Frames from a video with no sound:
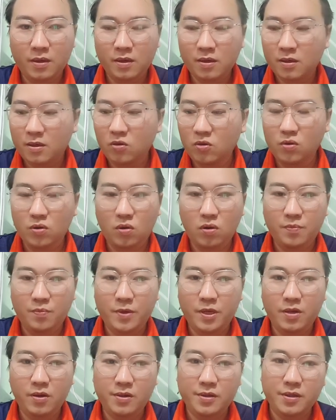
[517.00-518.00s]
đủ nhiều khó
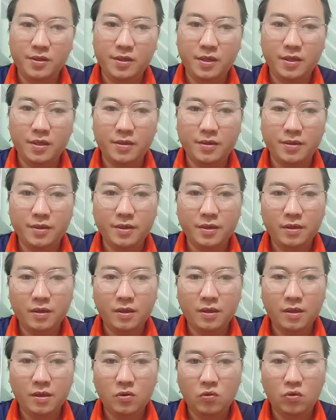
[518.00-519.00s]
bị nó sẽ chạy
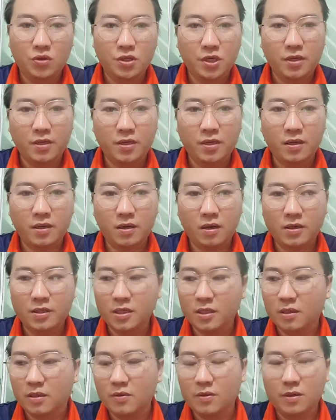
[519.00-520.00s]
của chế nên lợi
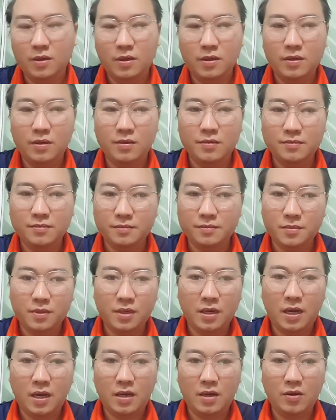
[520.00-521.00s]
chỉnh ờ,
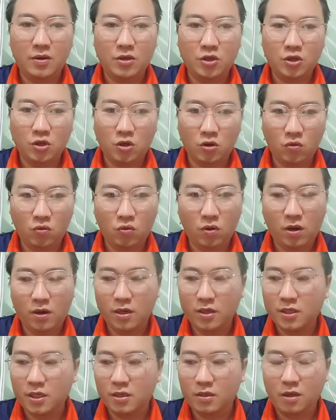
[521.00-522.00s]
nó ờ, cho khỏe
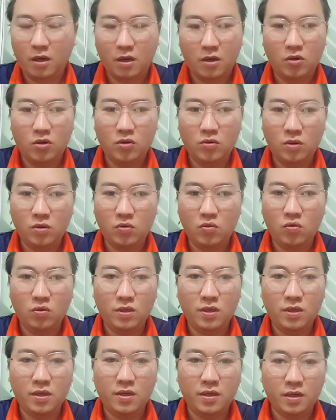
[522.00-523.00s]
lợi chỉnh tờ đầu trong họ
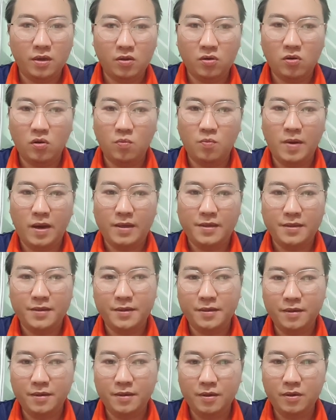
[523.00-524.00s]
của chế giờ dạ, là cấu bả
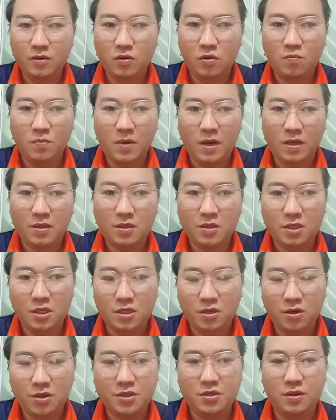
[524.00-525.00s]
rồi nè cấu bả tức chính
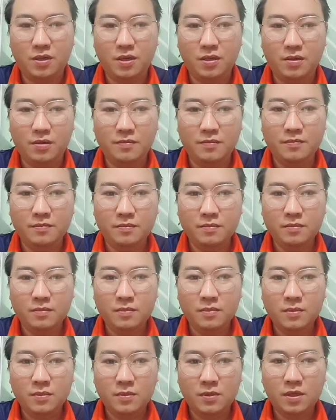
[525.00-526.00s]
nó xó đó
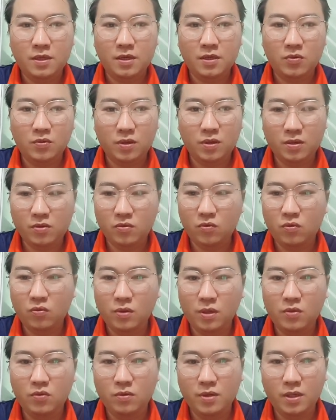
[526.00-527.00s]
chế trong đi dù
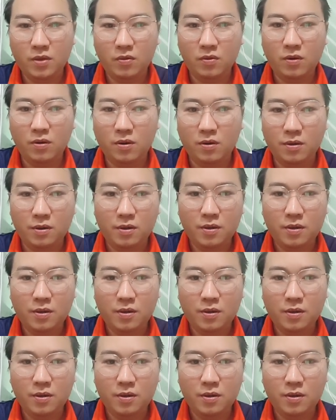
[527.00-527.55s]
ấy tôi nhanh của,